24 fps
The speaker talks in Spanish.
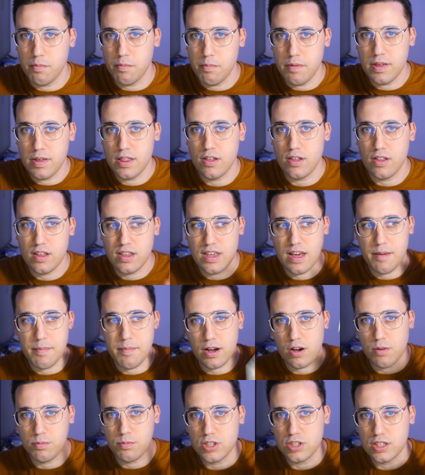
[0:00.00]
en mi vídeo de
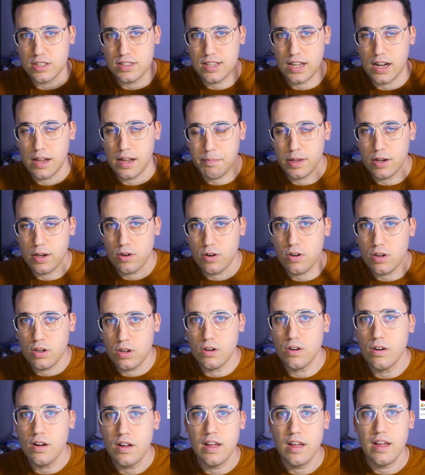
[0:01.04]
llama cómo se instala
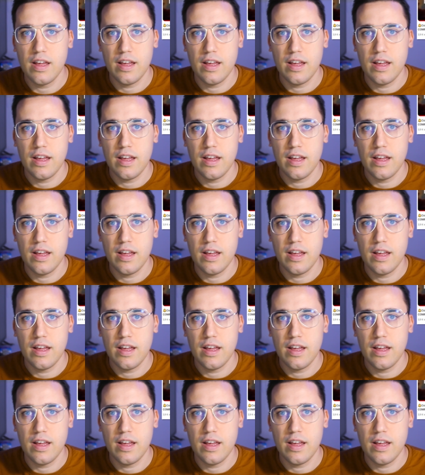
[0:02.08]
Pinocchio,